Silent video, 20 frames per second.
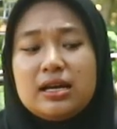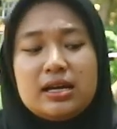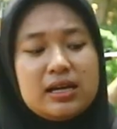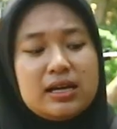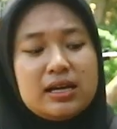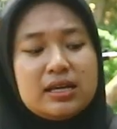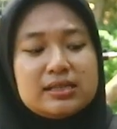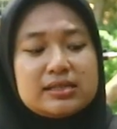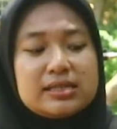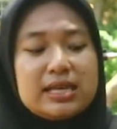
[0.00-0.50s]

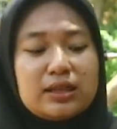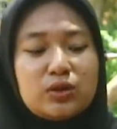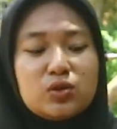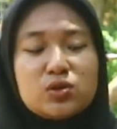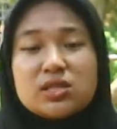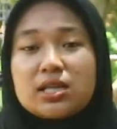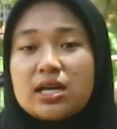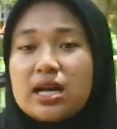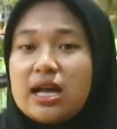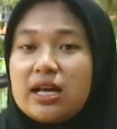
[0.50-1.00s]
Eh, satu
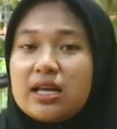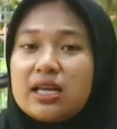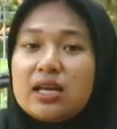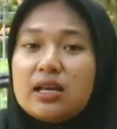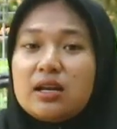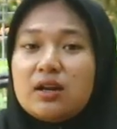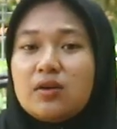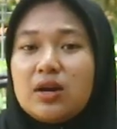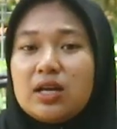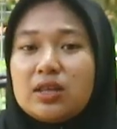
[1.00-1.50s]
setengah
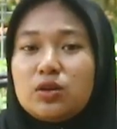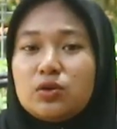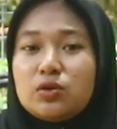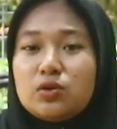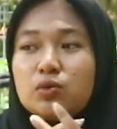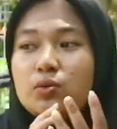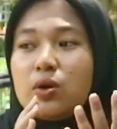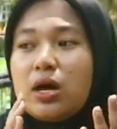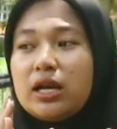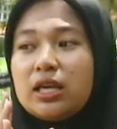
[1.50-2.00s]
kilo atau
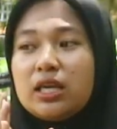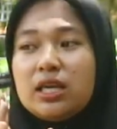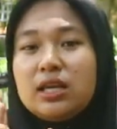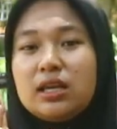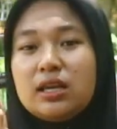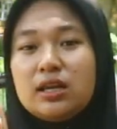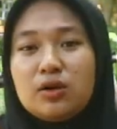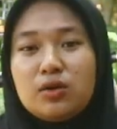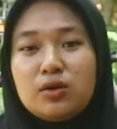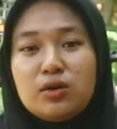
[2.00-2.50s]
2
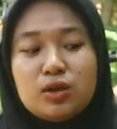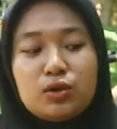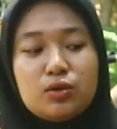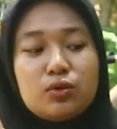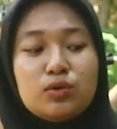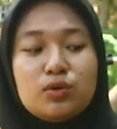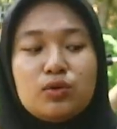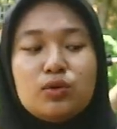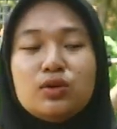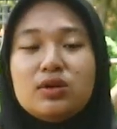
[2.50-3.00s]
kilo itu
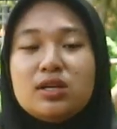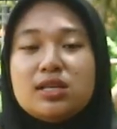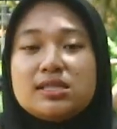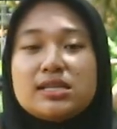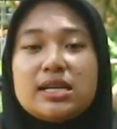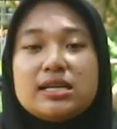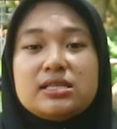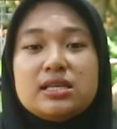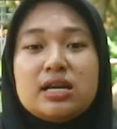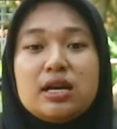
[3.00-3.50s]
untuk unit
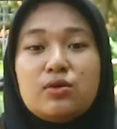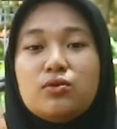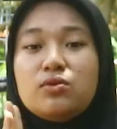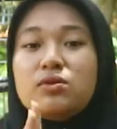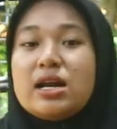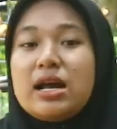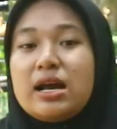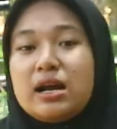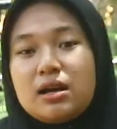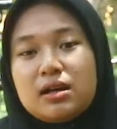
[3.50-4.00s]
saja
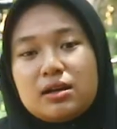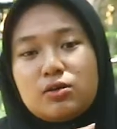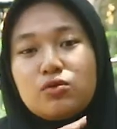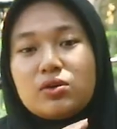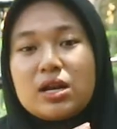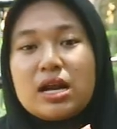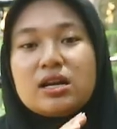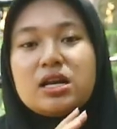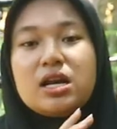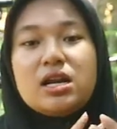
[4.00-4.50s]
kurang
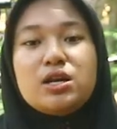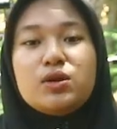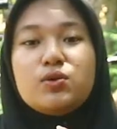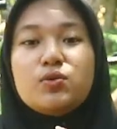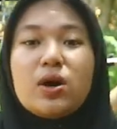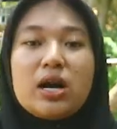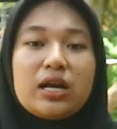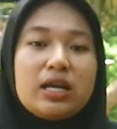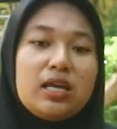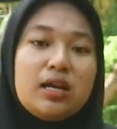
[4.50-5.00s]
kurang dari
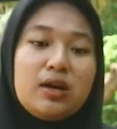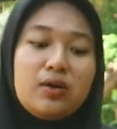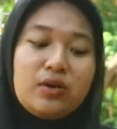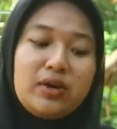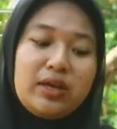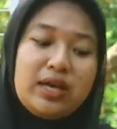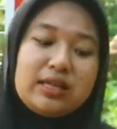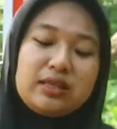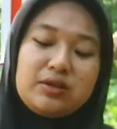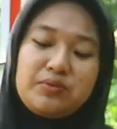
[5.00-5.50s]
2
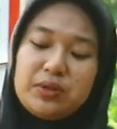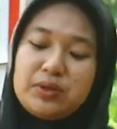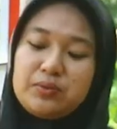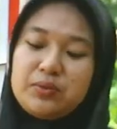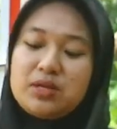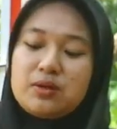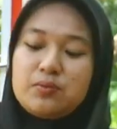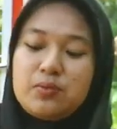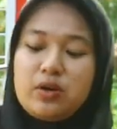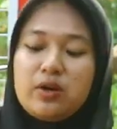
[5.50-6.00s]
kilo ya
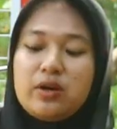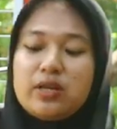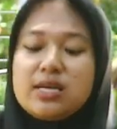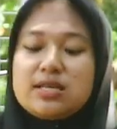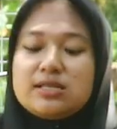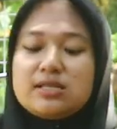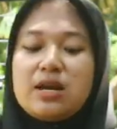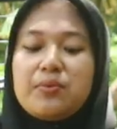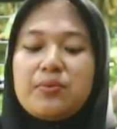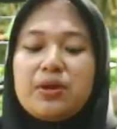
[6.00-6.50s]
teman-teman
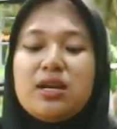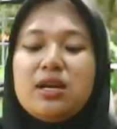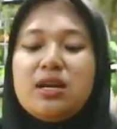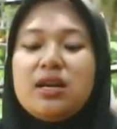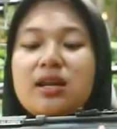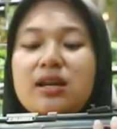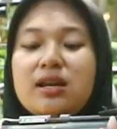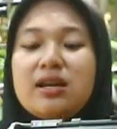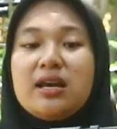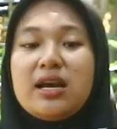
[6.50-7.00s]
pokoknya senapan
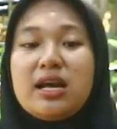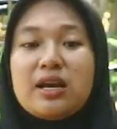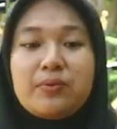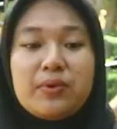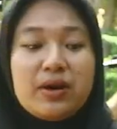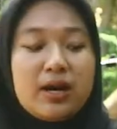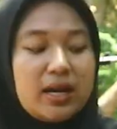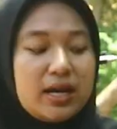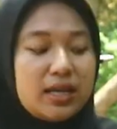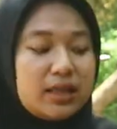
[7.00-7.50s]
ini ringan
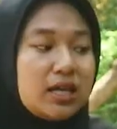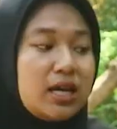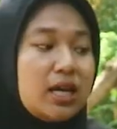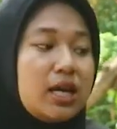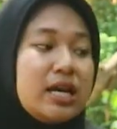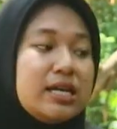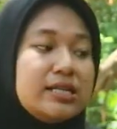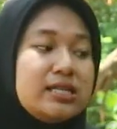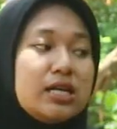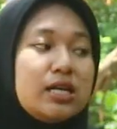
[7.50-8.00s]
banget
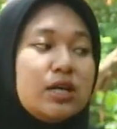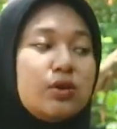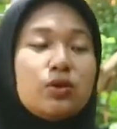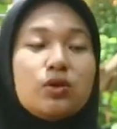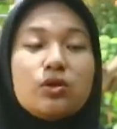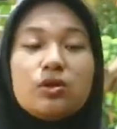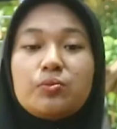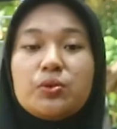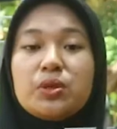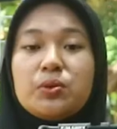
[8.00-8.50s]
jadi
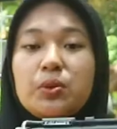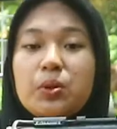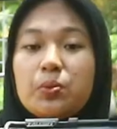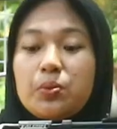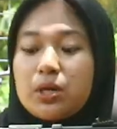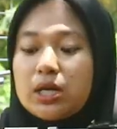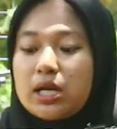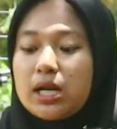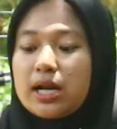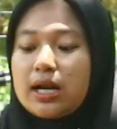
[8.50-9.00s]
untuk teman-teman
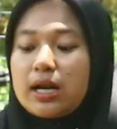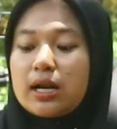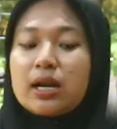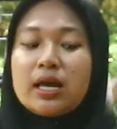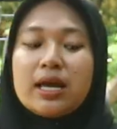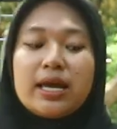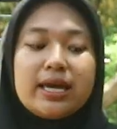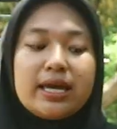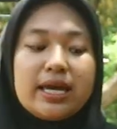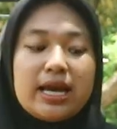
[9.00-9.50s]
bediler
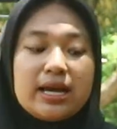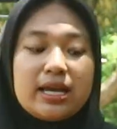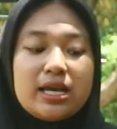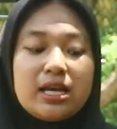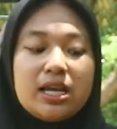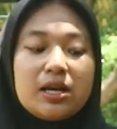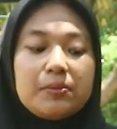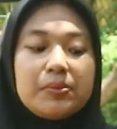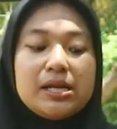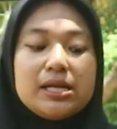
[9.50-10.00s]
yang
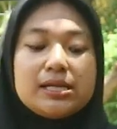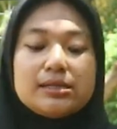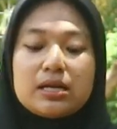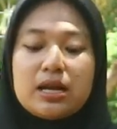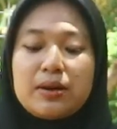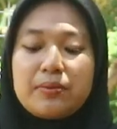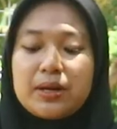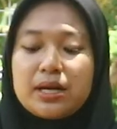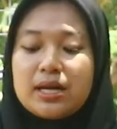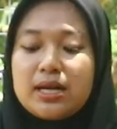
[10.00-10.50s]
ingin beli
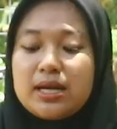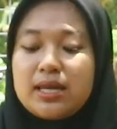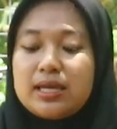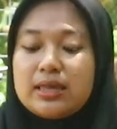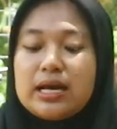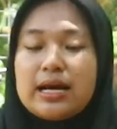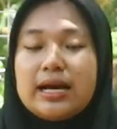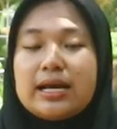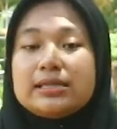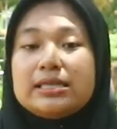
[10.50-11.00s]
senapan ini
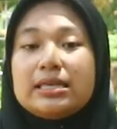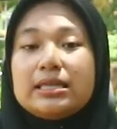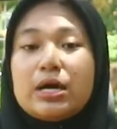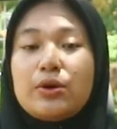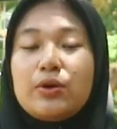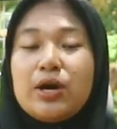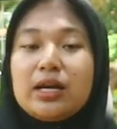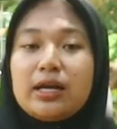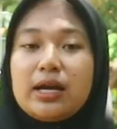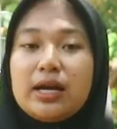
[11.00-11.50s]
tak kasih
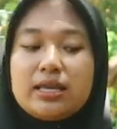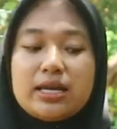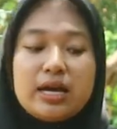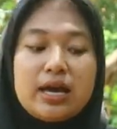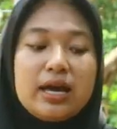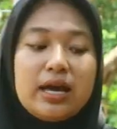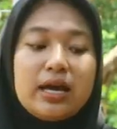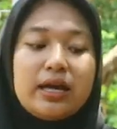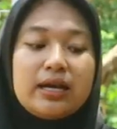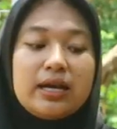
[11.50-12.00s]
tahu
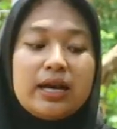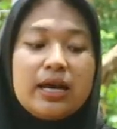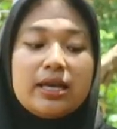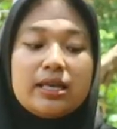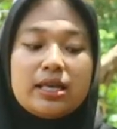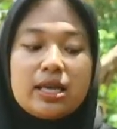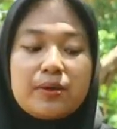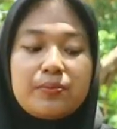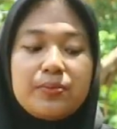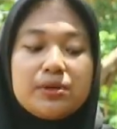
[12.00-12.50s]
harganya
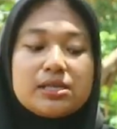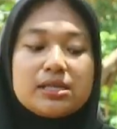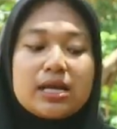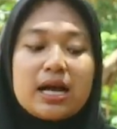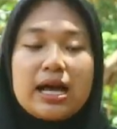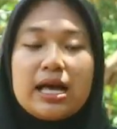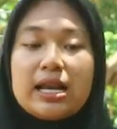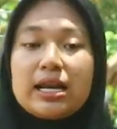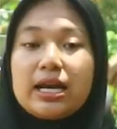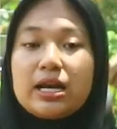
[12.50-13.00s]
harganya bisa
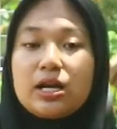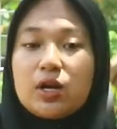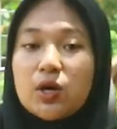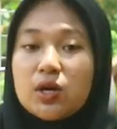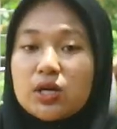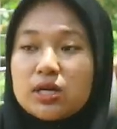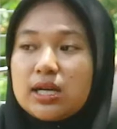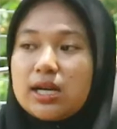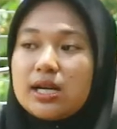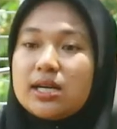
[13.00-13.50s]
kalian
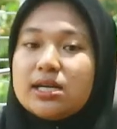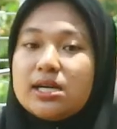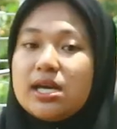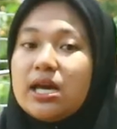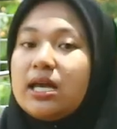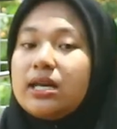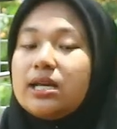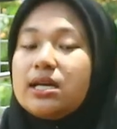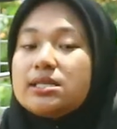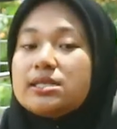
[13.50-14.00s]
order
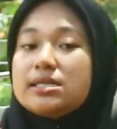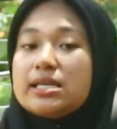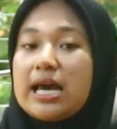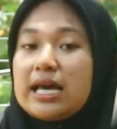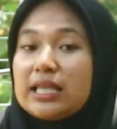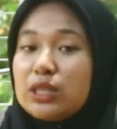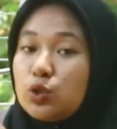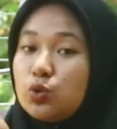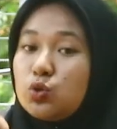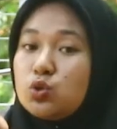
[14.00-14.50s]
di harga
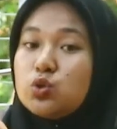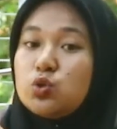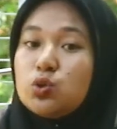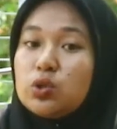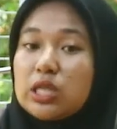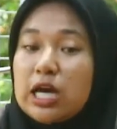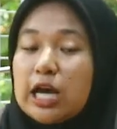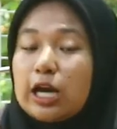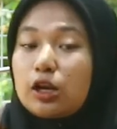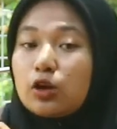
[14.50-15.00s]
satu
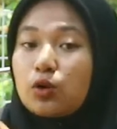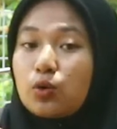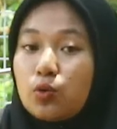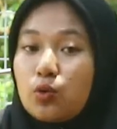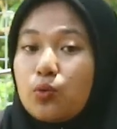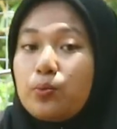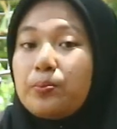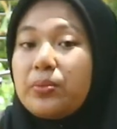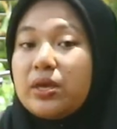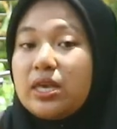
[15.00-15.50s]
juta
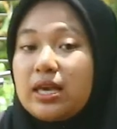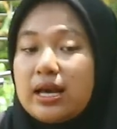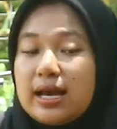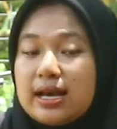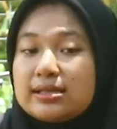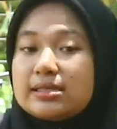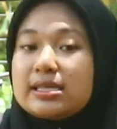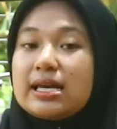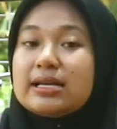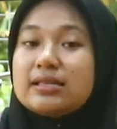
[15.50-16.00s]

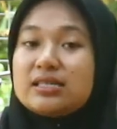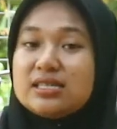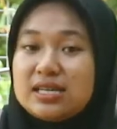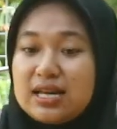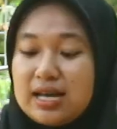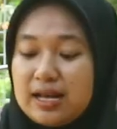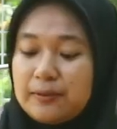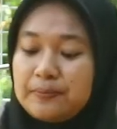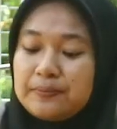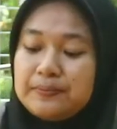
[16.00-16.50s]
rupiah
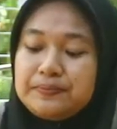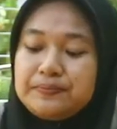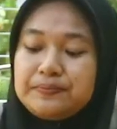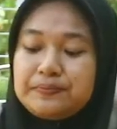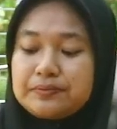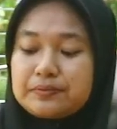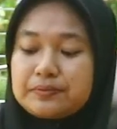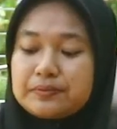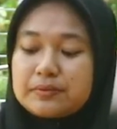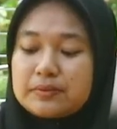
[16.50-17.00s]
saja
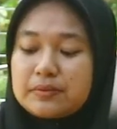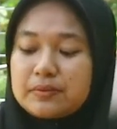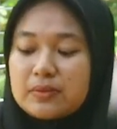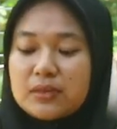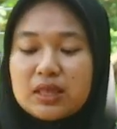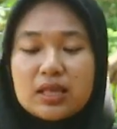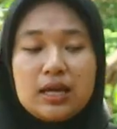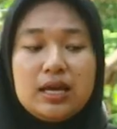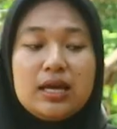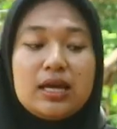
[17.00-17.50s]

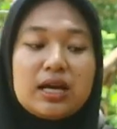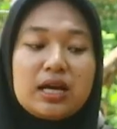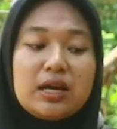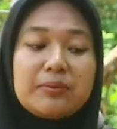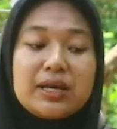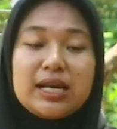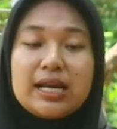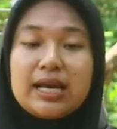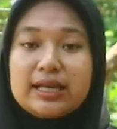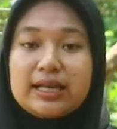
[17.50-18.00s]
kapan